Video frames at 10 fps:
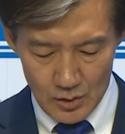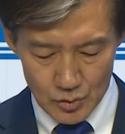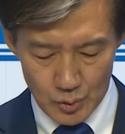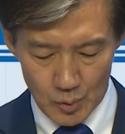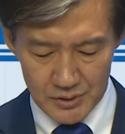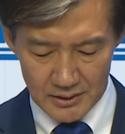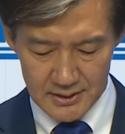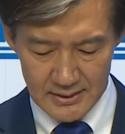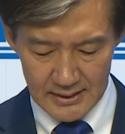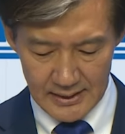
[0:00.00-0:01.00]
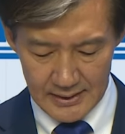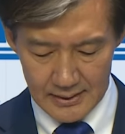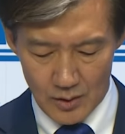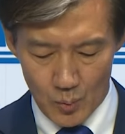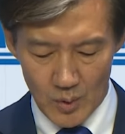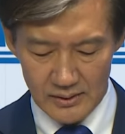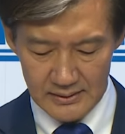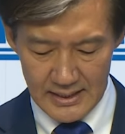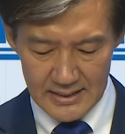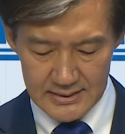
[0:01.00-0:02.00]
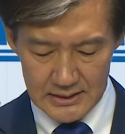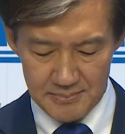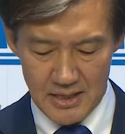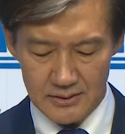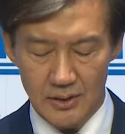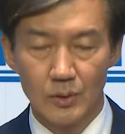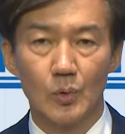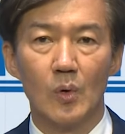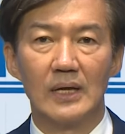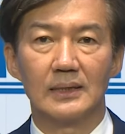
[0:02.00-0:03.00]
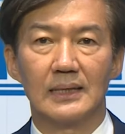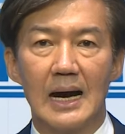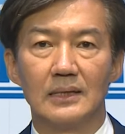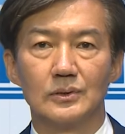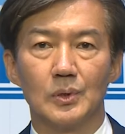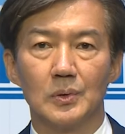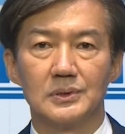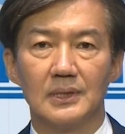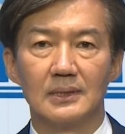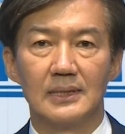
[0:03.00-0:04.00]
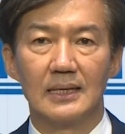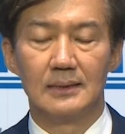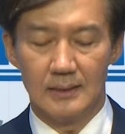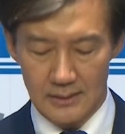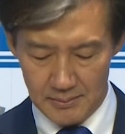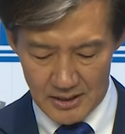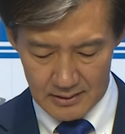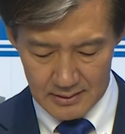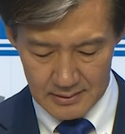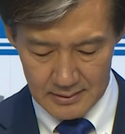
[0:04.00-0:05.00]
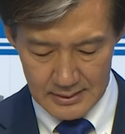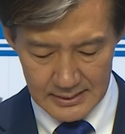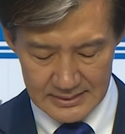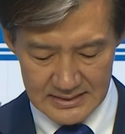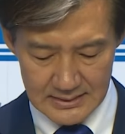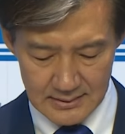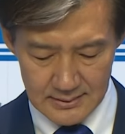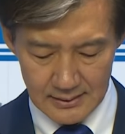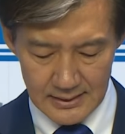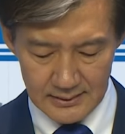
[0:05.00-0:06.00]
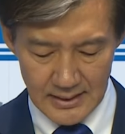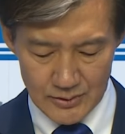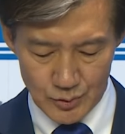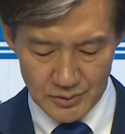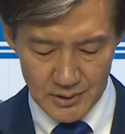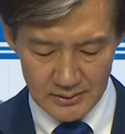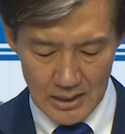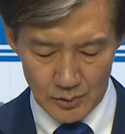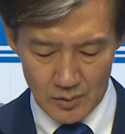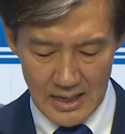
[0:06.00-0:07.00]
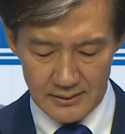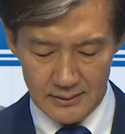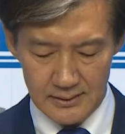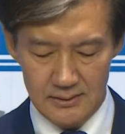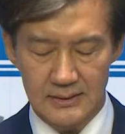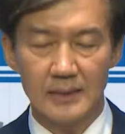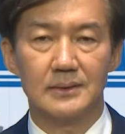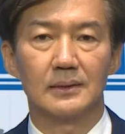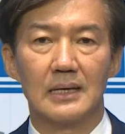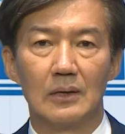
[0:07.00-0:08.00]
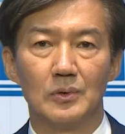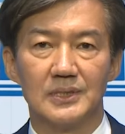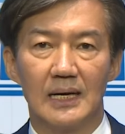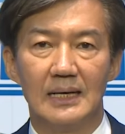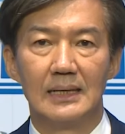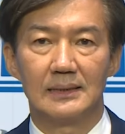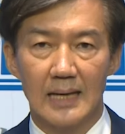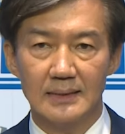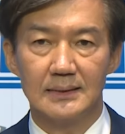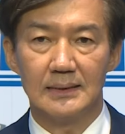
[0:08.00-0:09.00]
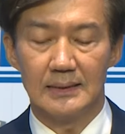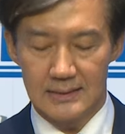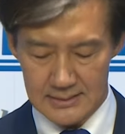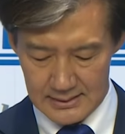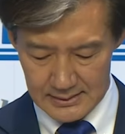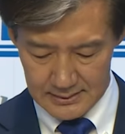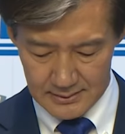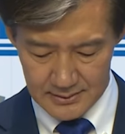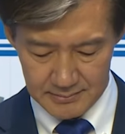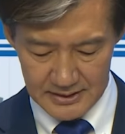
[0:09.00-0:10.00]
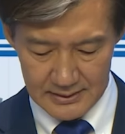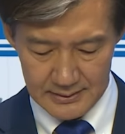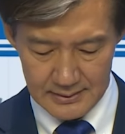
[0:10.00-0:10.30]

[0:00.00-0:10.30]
조국혁신당이 원내 진입에 성공한 강소정당을 넘어 진정한 대중정당으로 가는 길을 개척하고자 다시 이 자리에 섰습니다.